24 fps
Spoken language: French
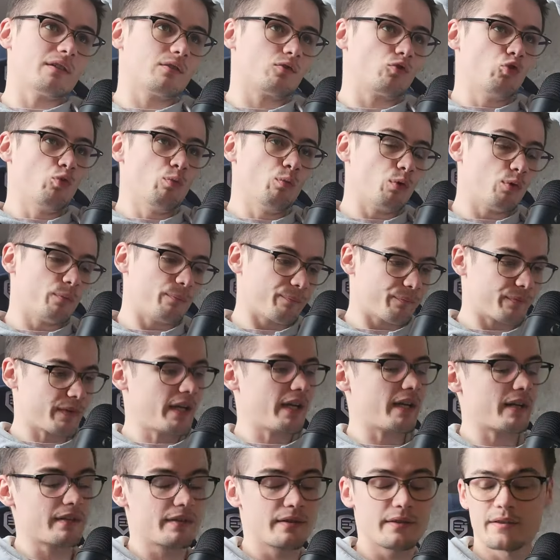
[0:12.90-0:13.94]
pris un Kumo
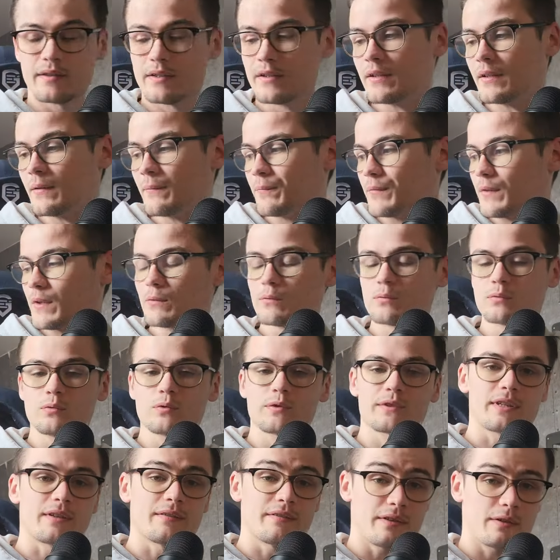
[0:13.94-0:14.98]
RDTA.
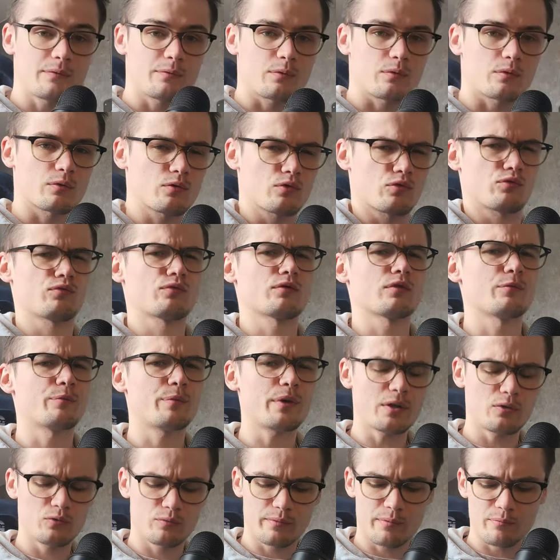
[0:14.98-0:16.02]
Vous le savez, à force que je
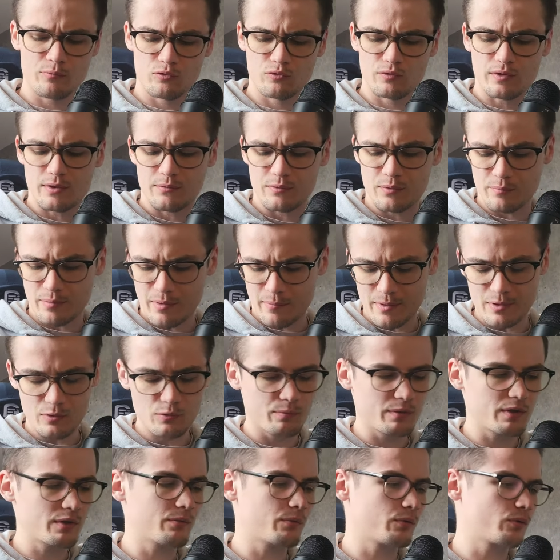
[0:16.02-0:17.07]
vous en parle, ou même je vous ai fait
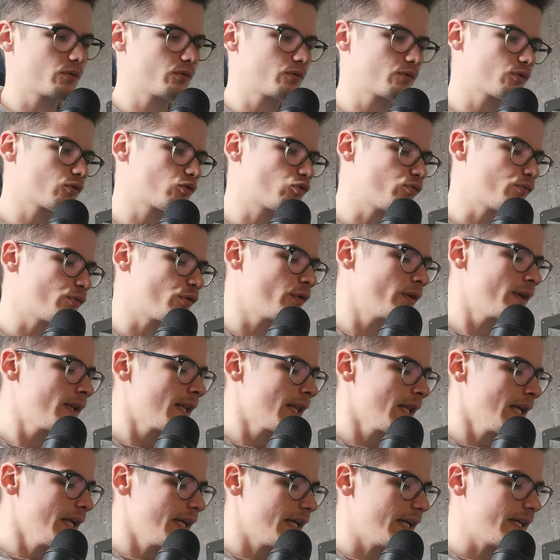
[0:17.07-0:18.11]
pas mal de petites photos de ce
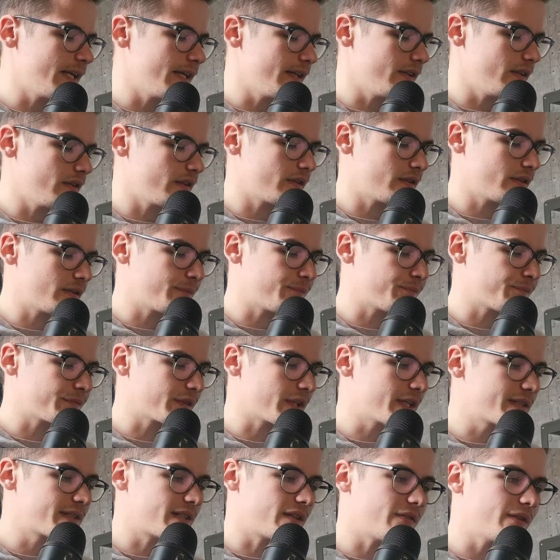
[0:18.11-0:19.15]
Kumo. Et
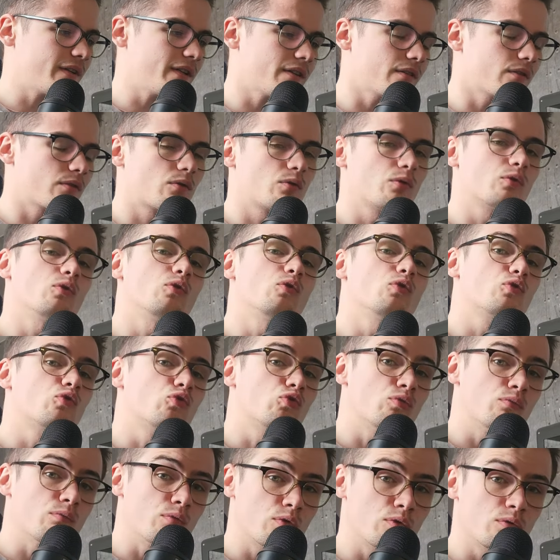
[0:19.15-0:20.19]
euh, il s'avère que
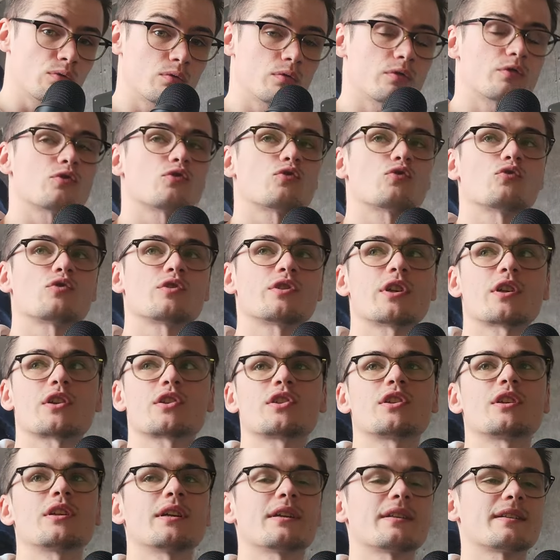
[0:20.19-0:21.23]
le Kumo, je
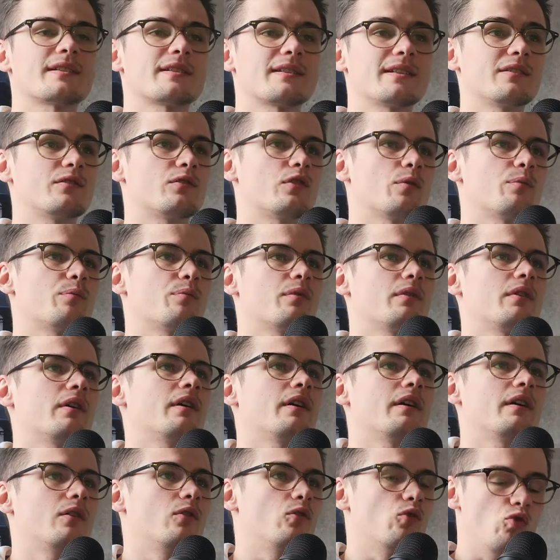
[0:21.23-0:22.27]
cherchais un
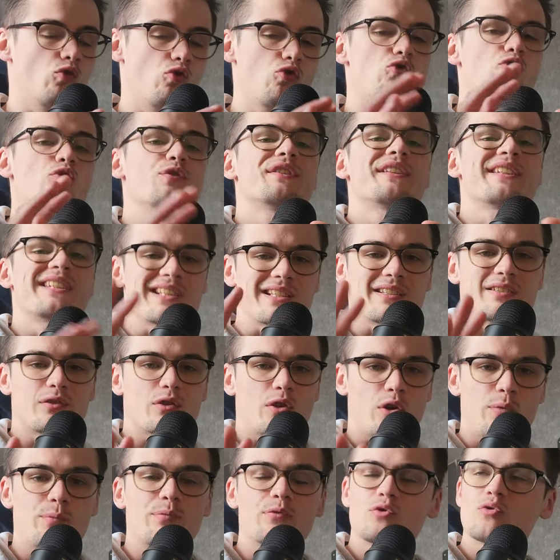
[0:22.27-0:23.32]
setup, hein. le
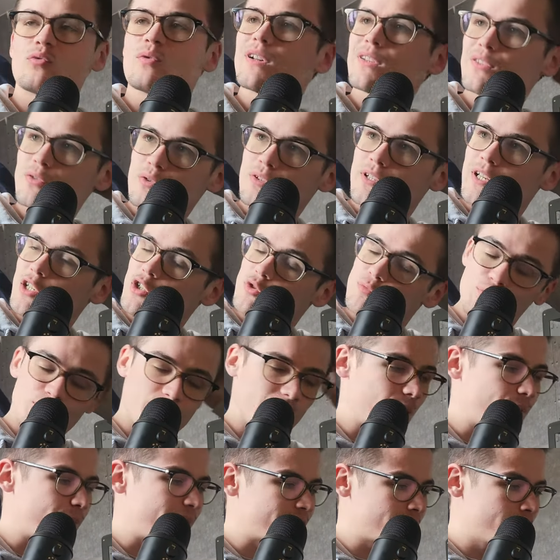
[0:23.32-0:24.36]
setup, tu vois, sur lequel
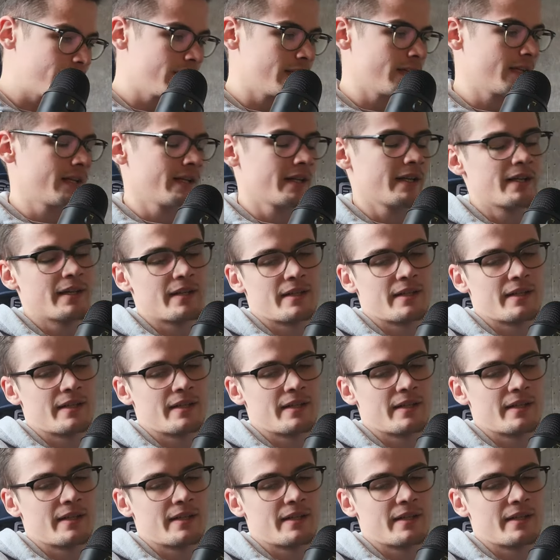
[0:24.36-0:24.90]
je pouvais le mettre.